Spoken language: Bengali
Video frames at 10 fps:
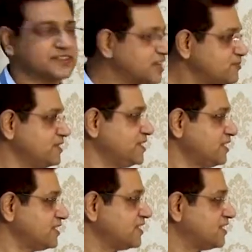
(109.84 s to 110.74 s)
তেমনি
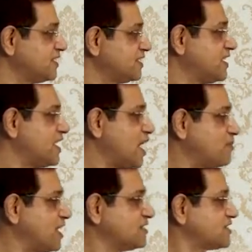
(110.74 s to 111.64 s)

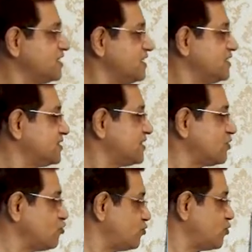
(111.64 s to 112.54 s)
আমরা আজকে তার
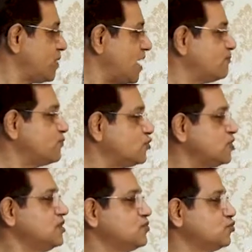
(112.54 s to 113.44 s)
উপভাবমূল
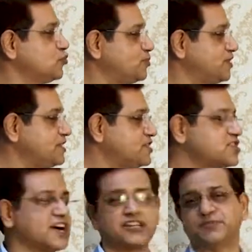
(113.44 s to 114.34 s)
উদ্ভিদ
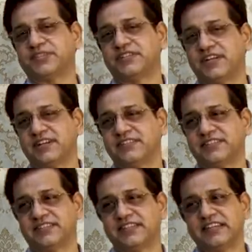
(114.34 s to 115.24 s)
শারীরবিদ্যা
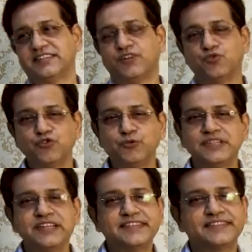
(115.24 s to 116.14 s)
তাহলে
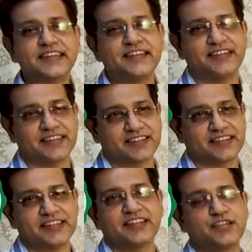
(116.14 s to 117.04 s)
উদ্ভিদের দেহে
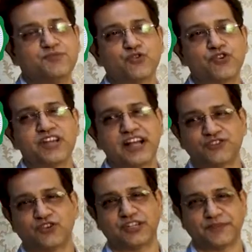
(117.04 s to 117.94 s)
কি কি প্রক্রিয়া
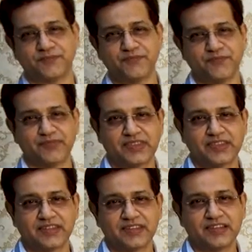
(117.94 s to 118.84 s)
চলে
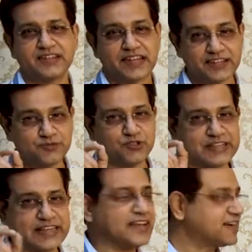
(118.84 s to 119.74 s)
তাদের মধ্যে
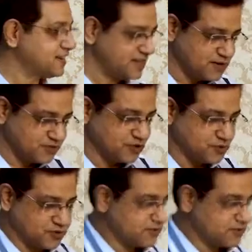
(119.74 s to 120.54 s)
একটি আমি নেব